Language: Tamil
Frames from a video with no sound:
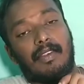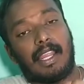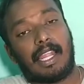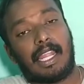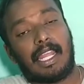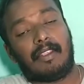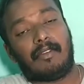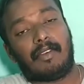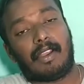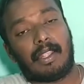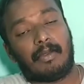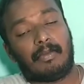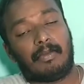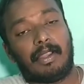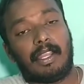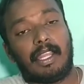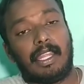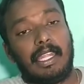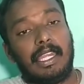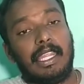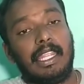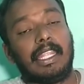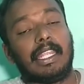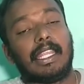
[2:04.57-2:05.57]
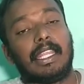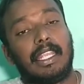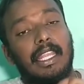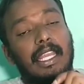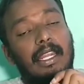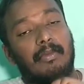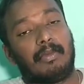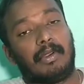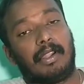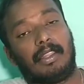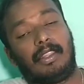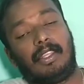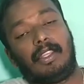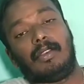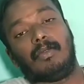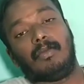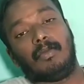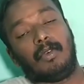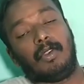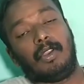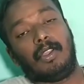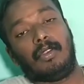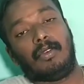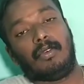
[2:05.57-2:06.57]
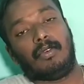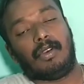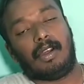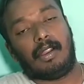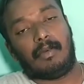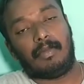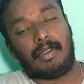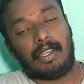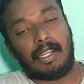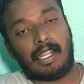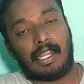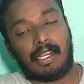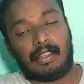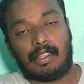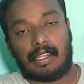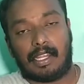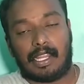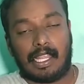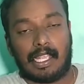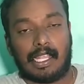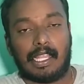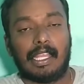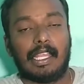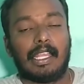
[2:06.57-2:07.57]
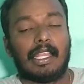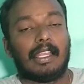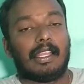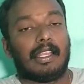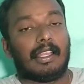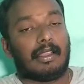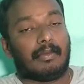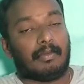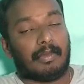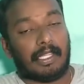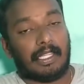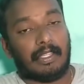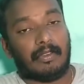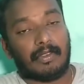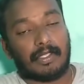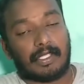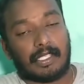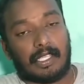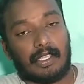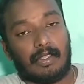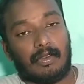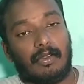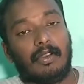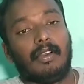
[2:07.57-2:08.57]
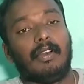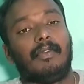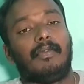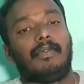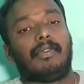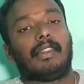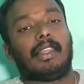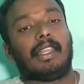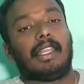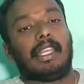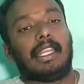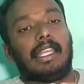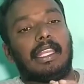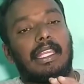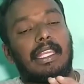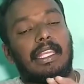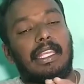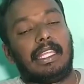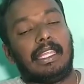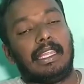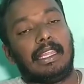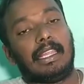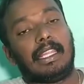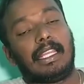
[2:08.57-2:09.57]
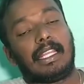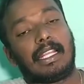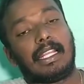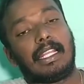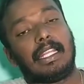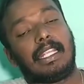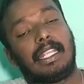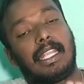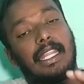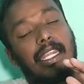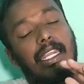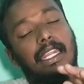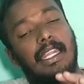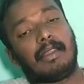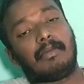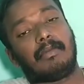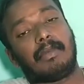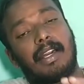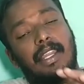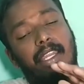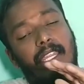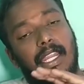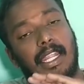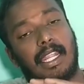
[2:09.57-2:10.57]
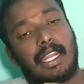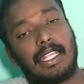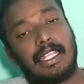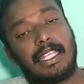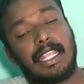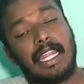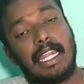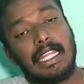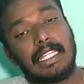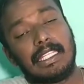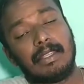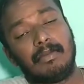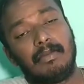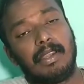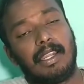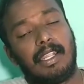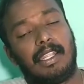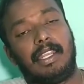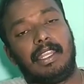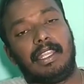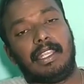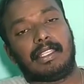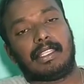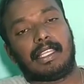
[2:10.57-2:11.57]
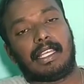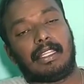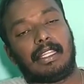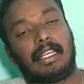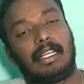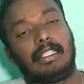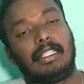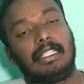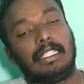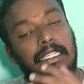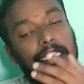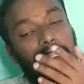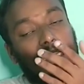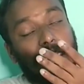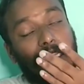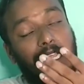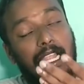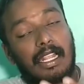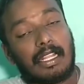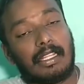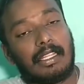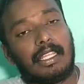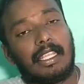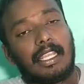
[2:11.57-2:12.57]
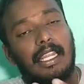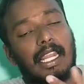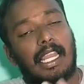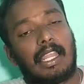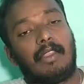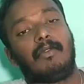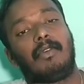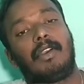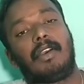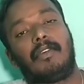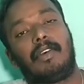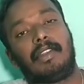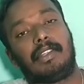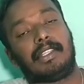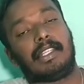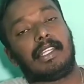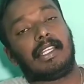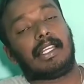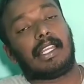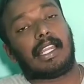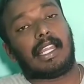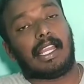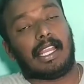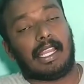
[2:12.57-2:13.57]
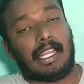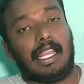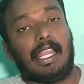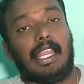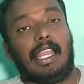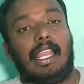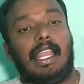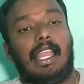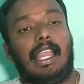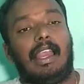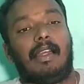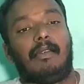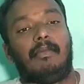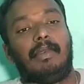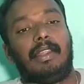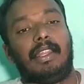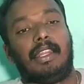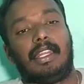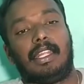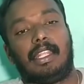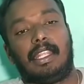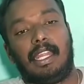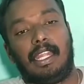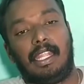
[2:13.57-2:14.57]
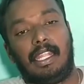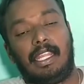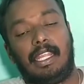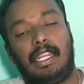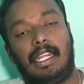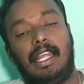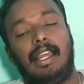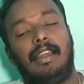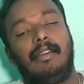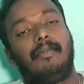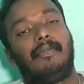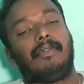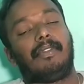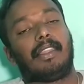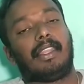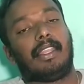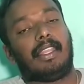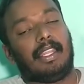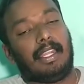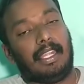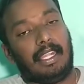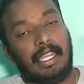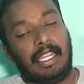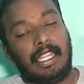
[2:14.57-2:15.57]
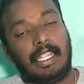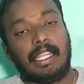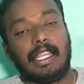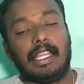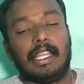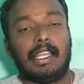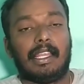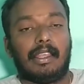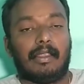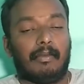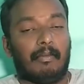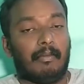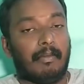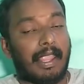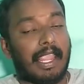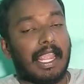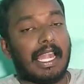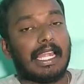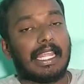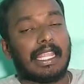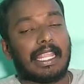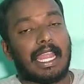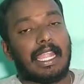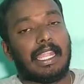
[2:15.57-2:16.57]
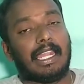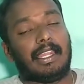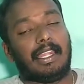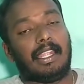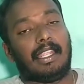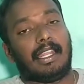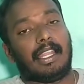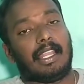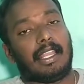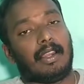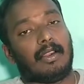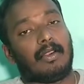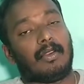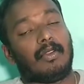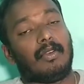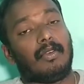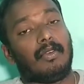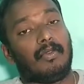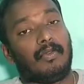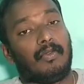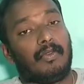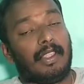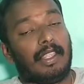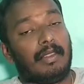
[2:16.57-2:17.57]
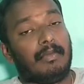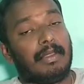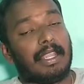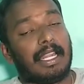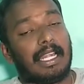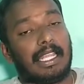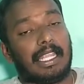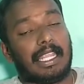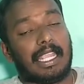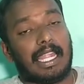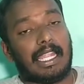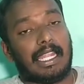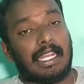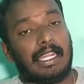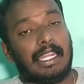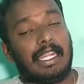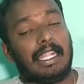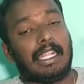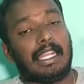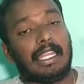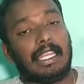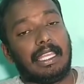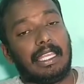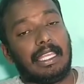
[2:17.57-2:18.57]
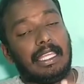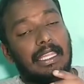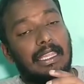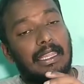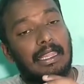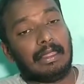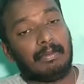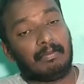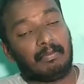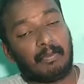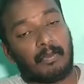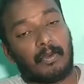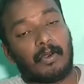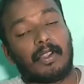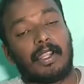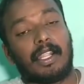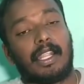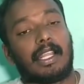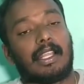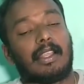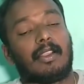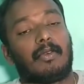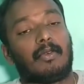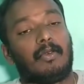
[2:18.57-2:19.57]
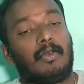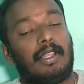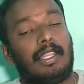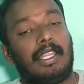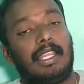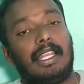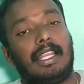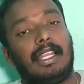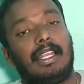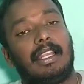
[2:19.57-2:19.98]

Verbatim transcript: வேலை வாய்ப்பை நீங்கள் ஏற்படுத்திக்க முடியும் அப்படின்றத நாங்கள் பதிவு செய்கிறோம் இதுக்கு என்னென்ன மாதிரியான எலிஜிபிலிட்டிஸ் அதாவது தகுதிகளாக இவங்க வச்சுருக்கிறாங்க அப்படின்னு கேட்டிங்கன்னா நீங்கள் மேல் கேண்டிடேட்டாக இருக்கணும் ஃபீமேல் கேண்டிடேட் இப்போ எடுக்கக்கூடிய